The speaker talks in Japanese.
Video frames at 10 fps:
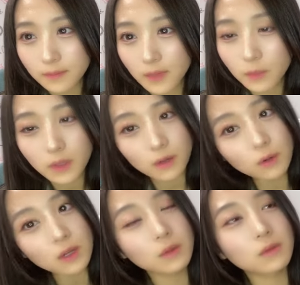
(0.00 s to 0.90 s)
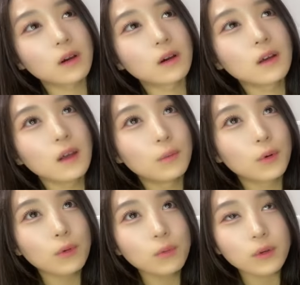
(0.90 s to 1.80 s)
でもなんかオオカミは
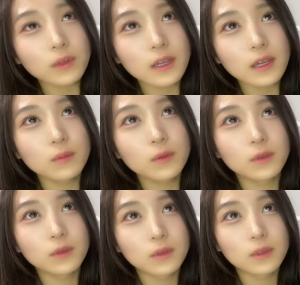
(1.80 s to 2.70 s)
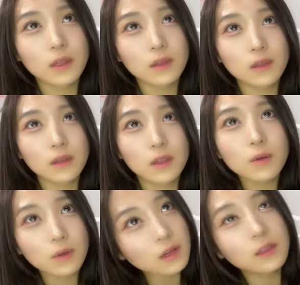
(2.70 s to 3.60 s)
もぐもぐタイムってい
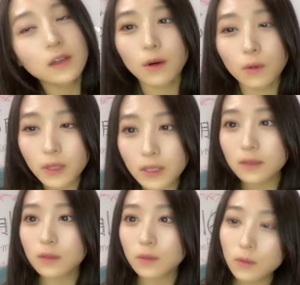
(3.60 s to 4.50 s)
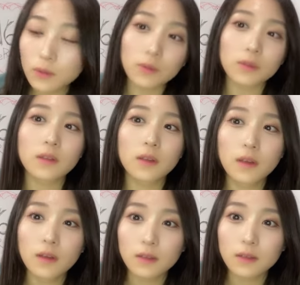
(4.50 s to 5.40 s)
うかなんかおやつの
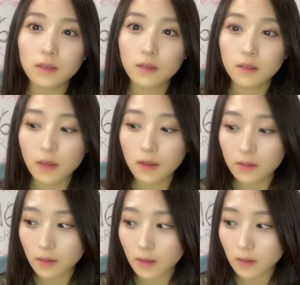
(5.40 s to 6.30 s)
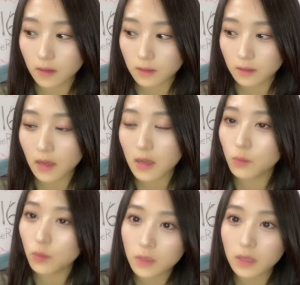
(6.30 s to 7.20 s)
なんか
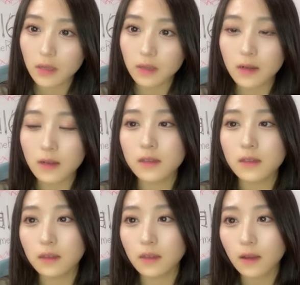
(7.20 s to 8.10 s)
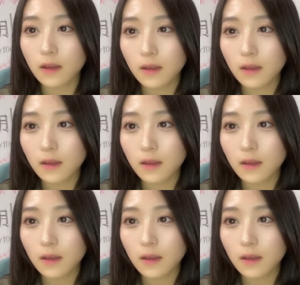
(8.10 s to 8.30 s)
タイムみたいな感じだった